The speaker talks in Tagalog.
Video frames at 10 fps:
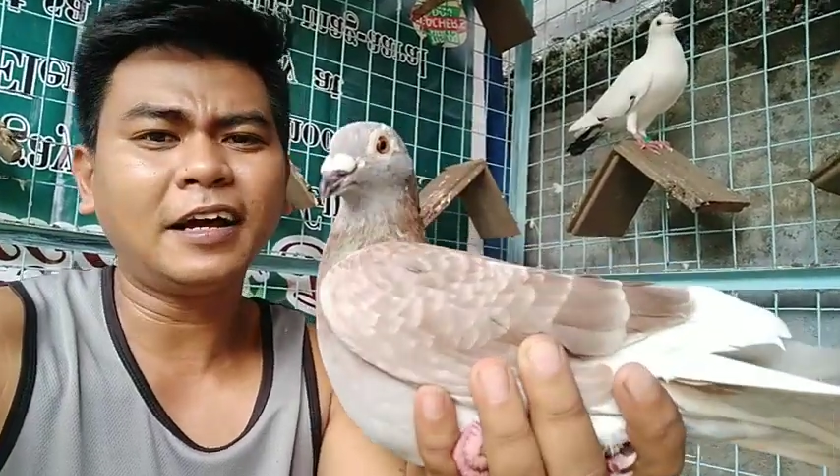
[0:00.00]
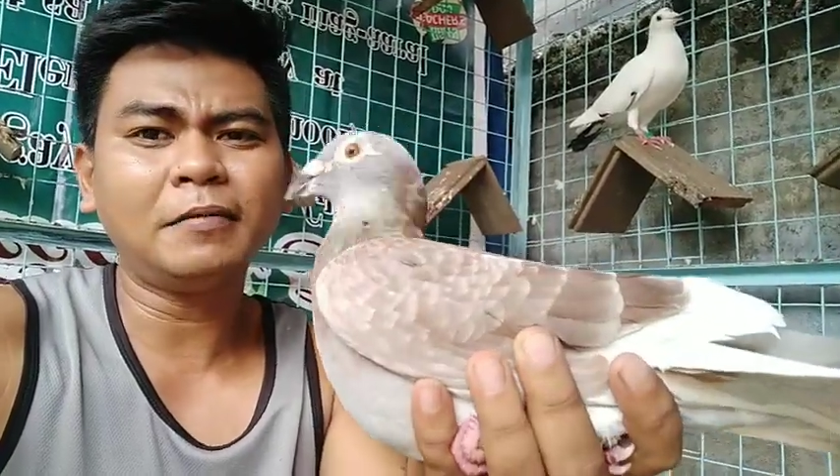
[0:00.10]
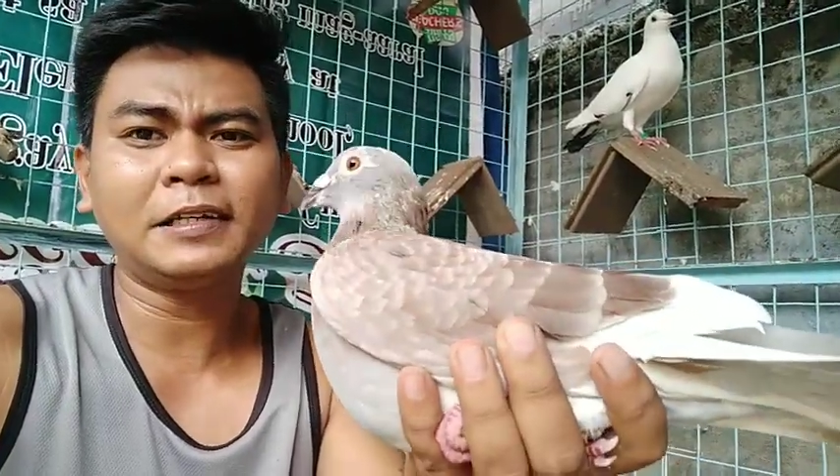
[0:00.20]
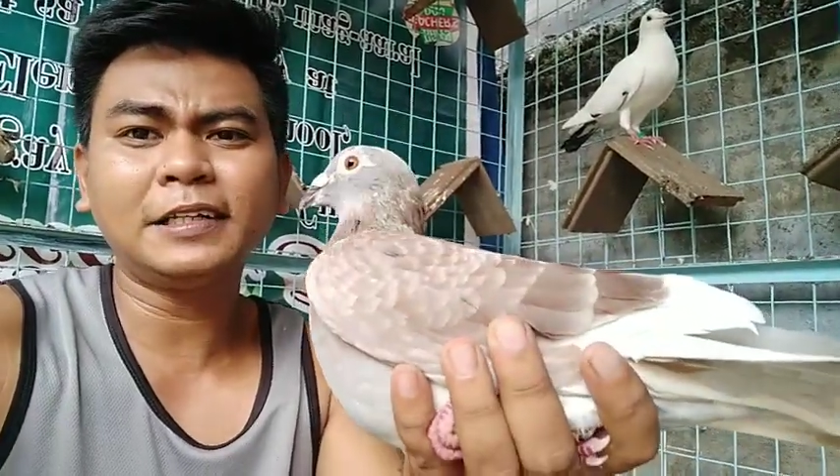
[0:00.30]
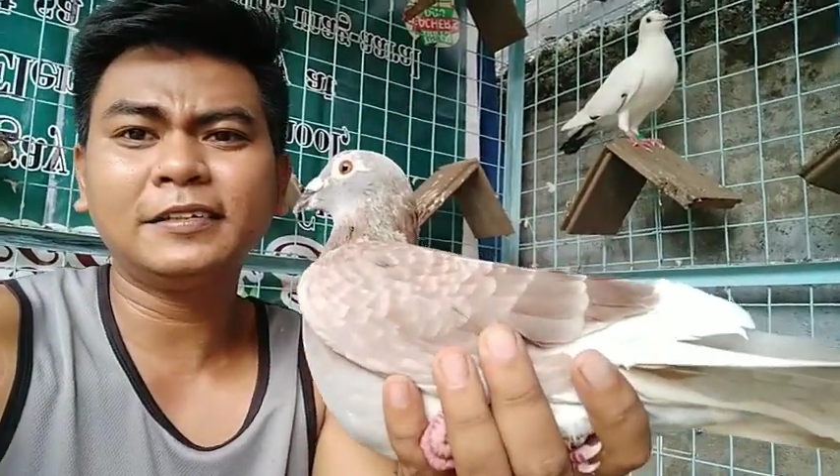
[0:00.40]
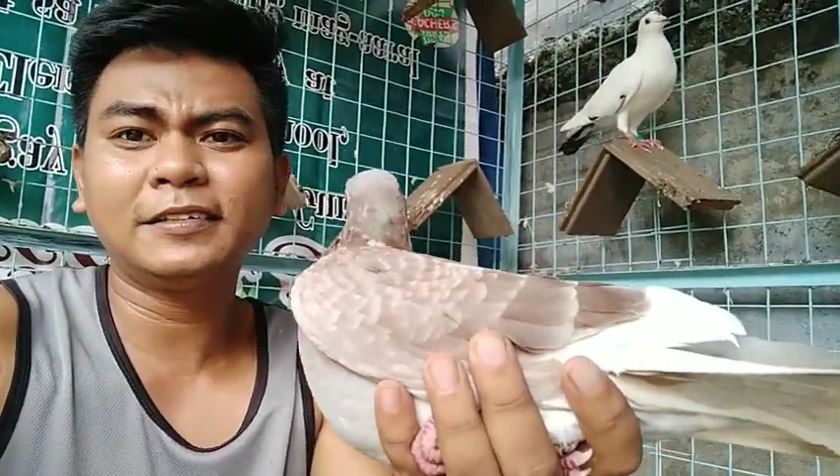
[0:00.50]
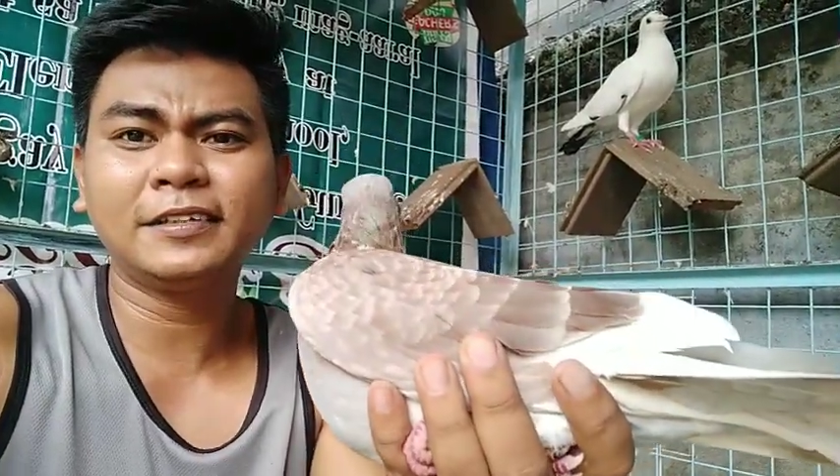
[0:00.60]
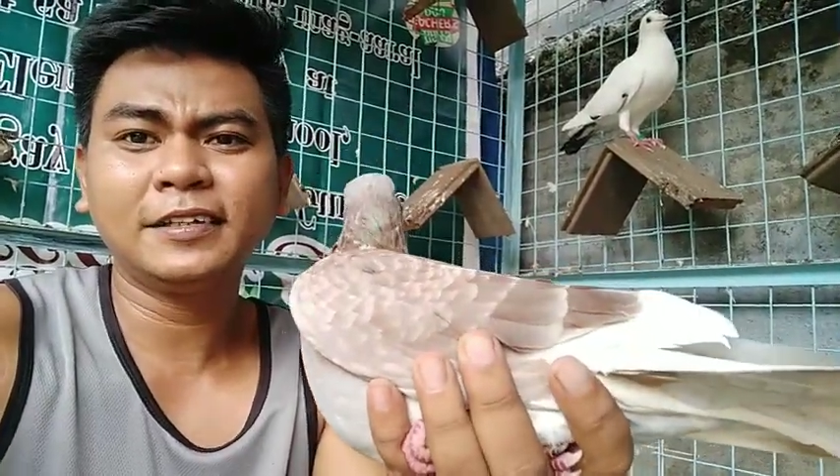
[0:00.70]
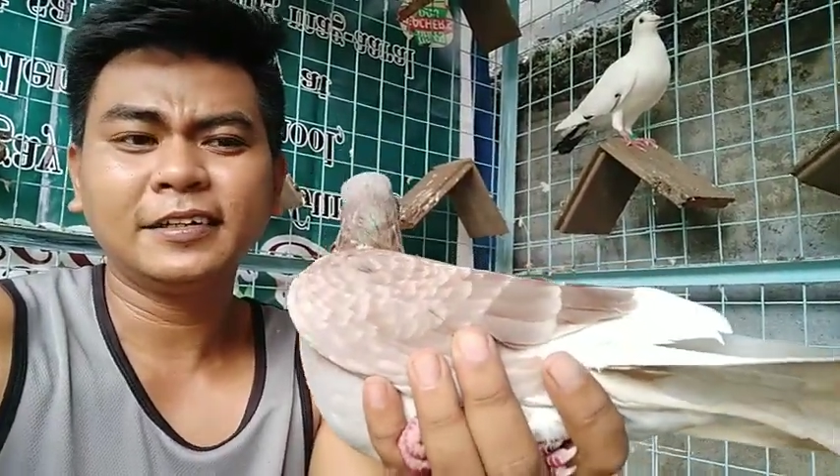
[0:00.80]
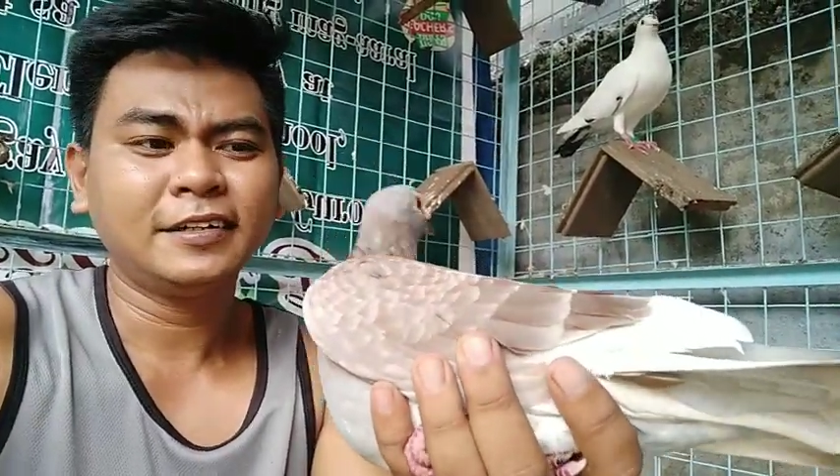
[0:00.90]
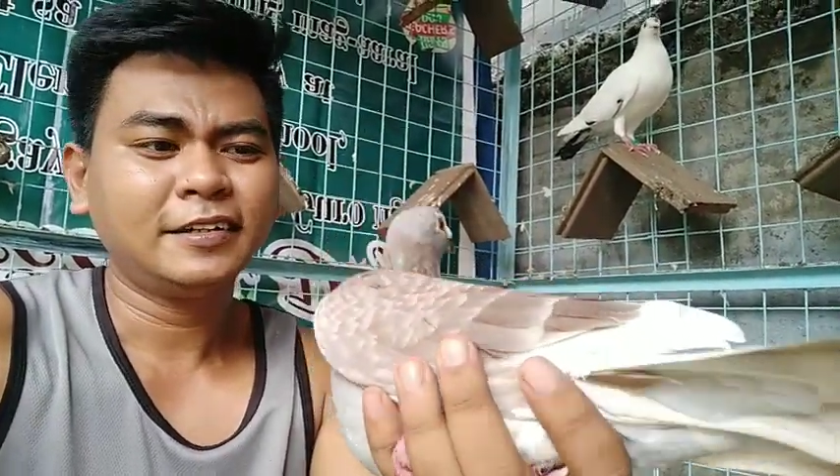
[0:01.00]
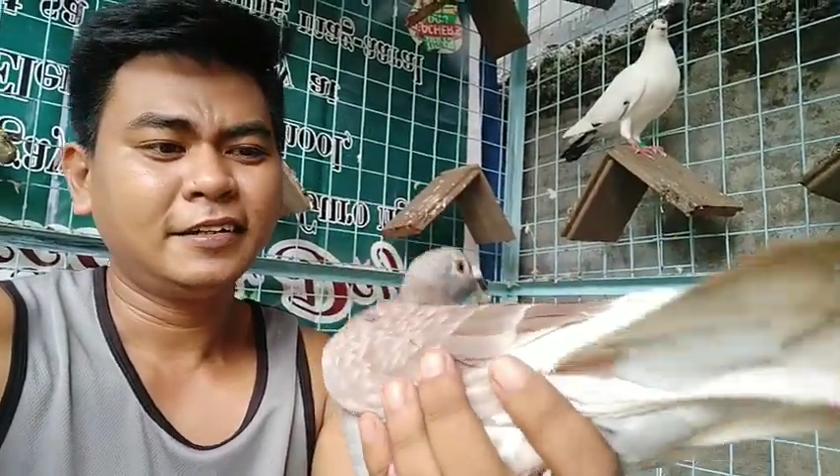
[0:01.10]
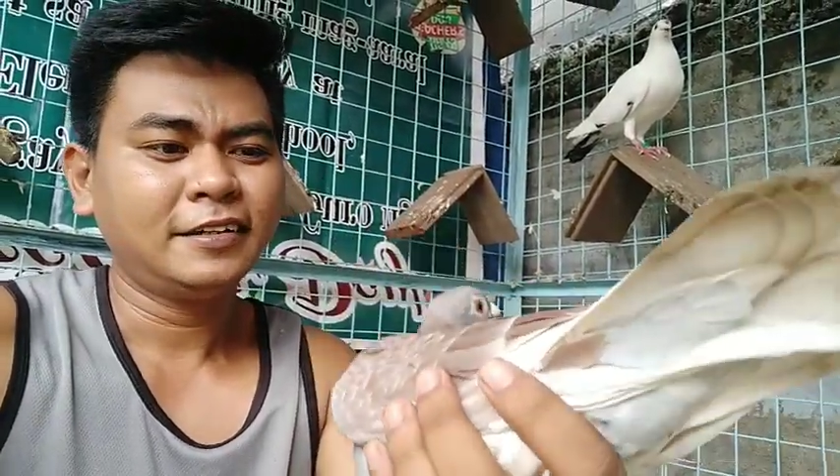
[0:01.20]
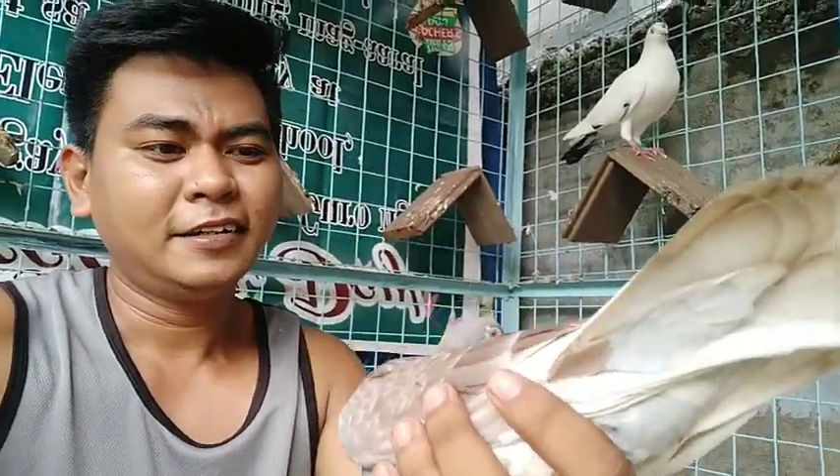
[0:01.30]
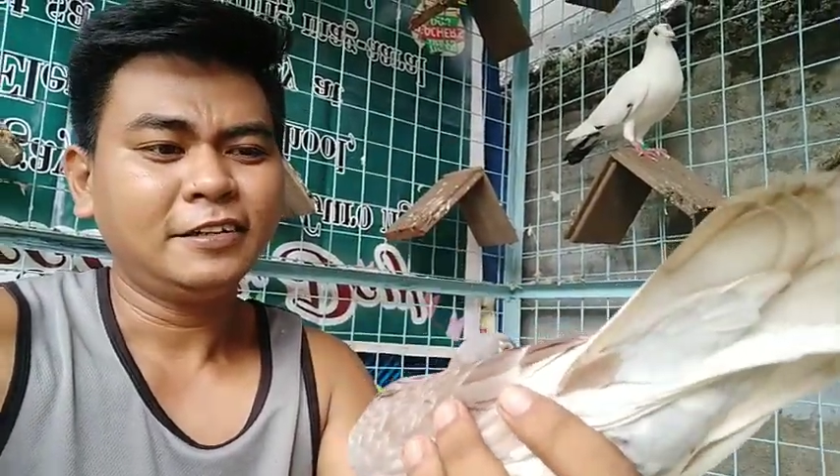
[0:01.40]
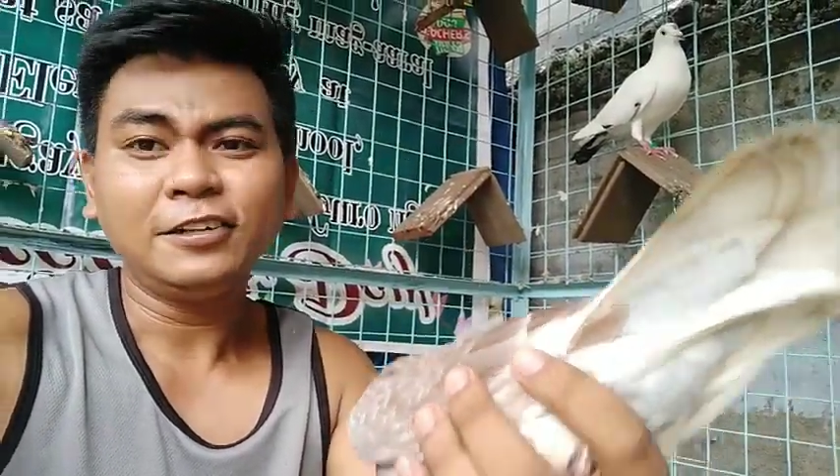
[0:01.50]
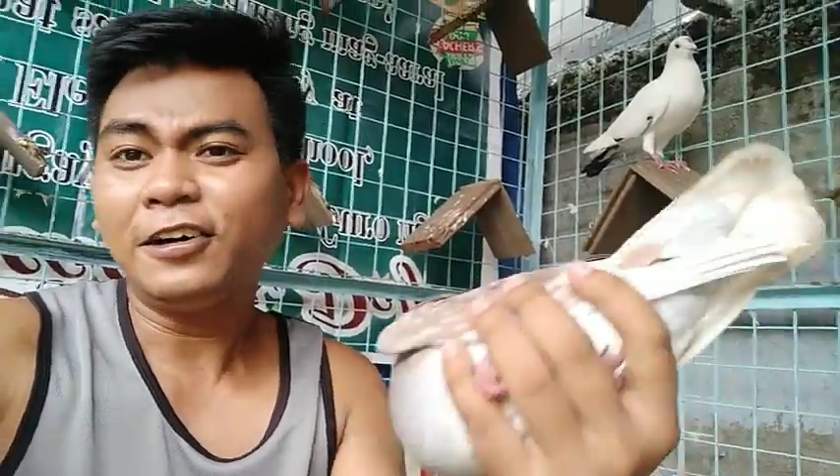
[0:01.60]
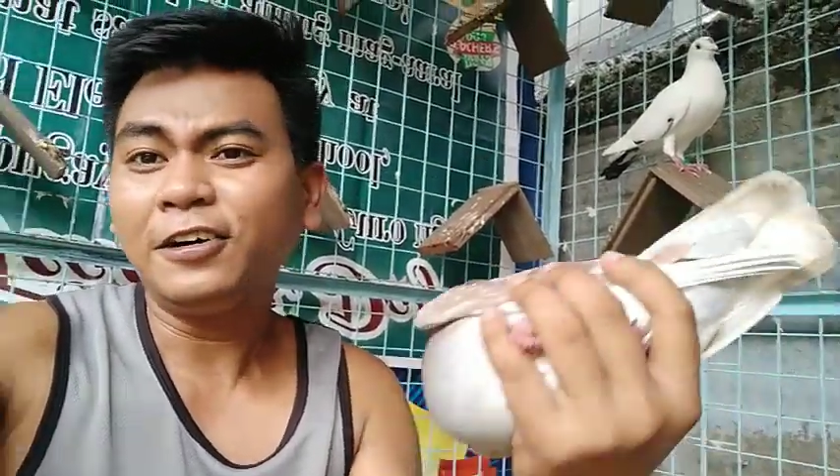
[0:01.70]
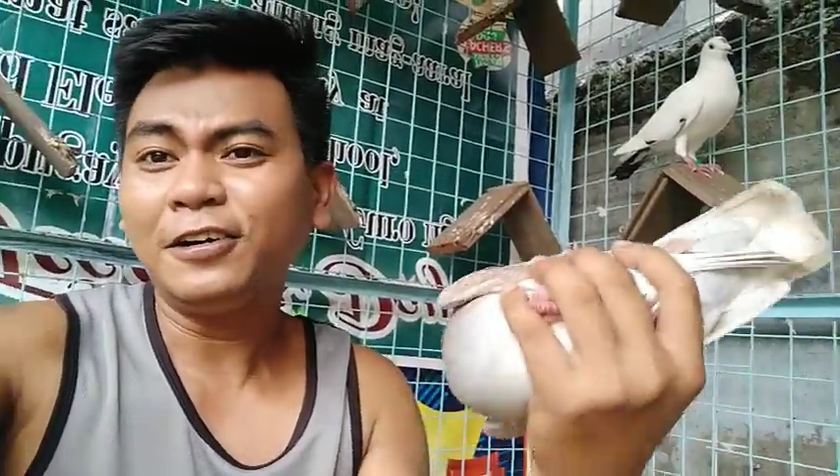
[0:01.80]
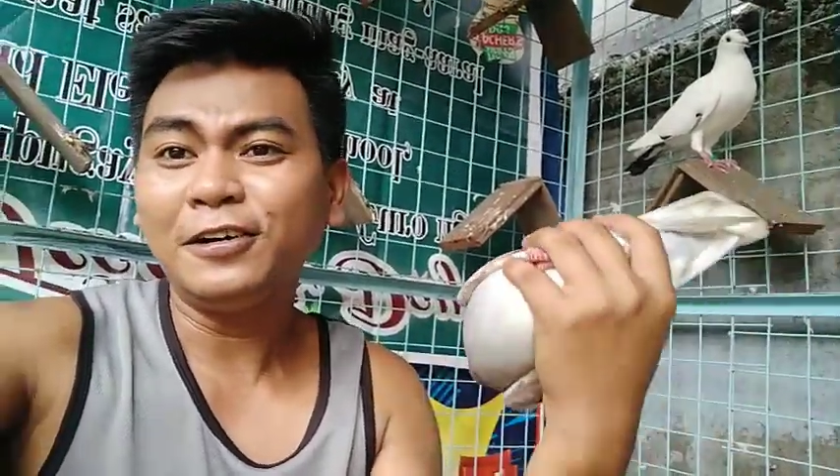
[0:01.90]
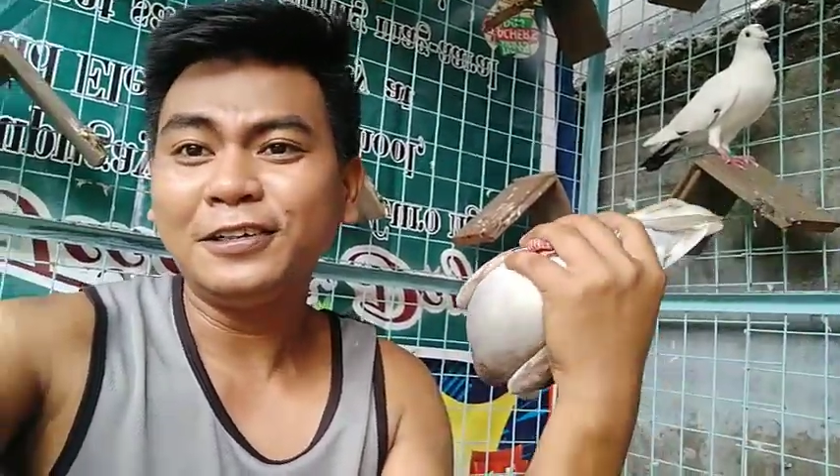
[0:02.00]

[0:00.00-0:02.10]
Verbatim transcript: kalapatid. So,